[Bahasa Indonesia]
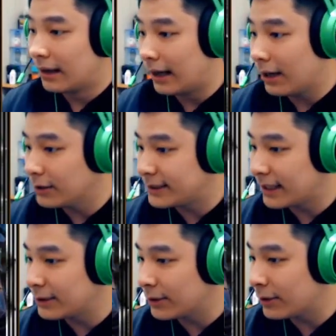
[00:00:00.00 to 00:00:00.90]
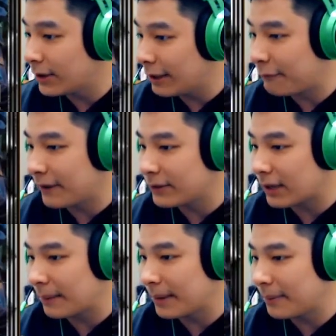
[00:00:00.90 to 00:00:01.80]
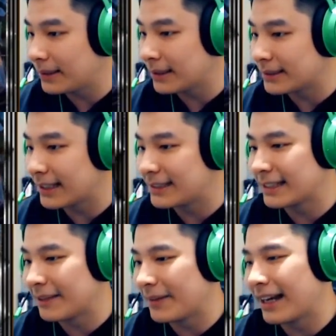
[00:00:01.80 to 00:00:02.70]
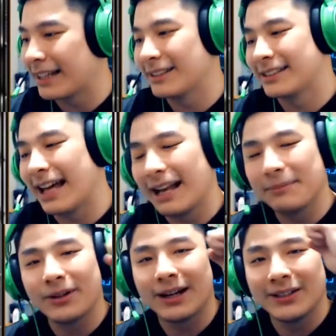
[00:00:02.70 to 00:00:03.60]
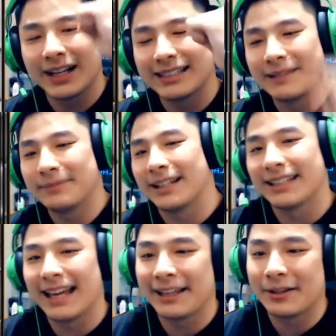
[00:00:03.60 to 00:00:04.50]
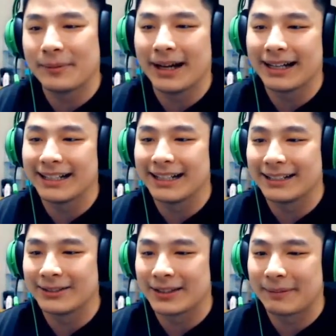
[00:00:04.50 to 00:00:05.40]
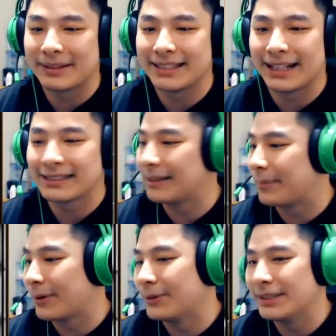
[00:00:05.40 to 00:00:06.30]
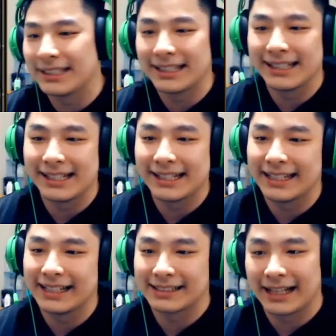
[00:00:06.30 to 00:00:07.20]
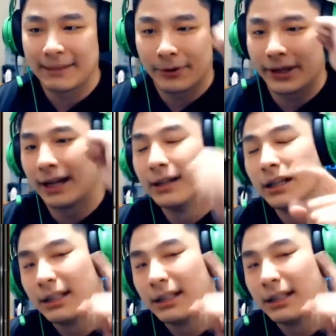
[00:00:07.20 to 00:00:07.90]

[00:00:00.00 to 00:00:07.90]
Halo Cil, ditunggu event turnamen Magic chess ya sampai anak saya. Salam juga untuk SMC, thank you banget untuk kiriman sarsnya bro Ucin. Salam bro ya.